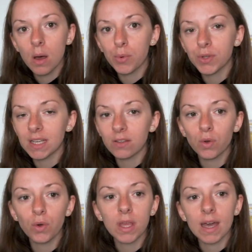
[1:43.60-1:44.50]
peut-être
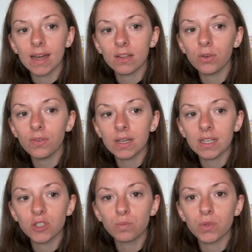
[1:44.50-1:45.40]
qu'il y a
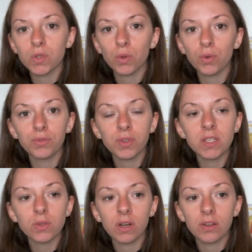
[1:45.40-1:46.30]
95% de filles
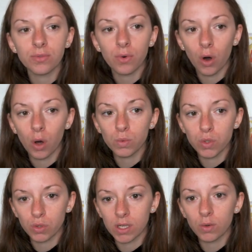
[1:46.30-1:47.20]
sur les forums ou
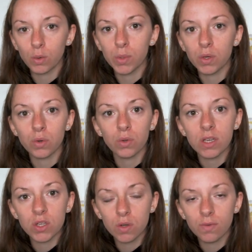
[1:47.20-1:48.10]
sur les groupes de,
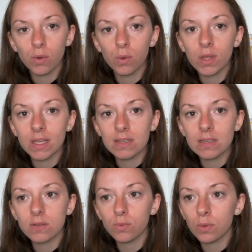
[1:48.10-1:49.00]
des chevelus qui
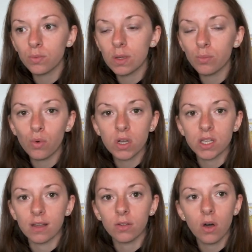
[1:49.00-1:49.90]
disent oui, oui, moi
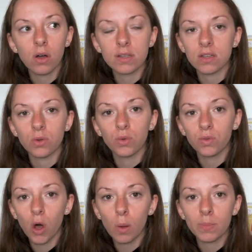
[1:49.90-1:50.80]
j'adore, c'est le
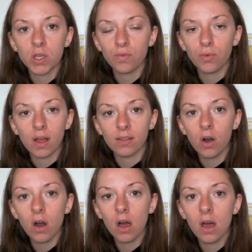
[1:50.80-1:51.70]
top, mes cheveux
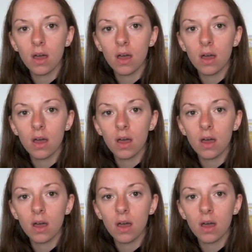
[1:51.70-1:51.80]
adorent.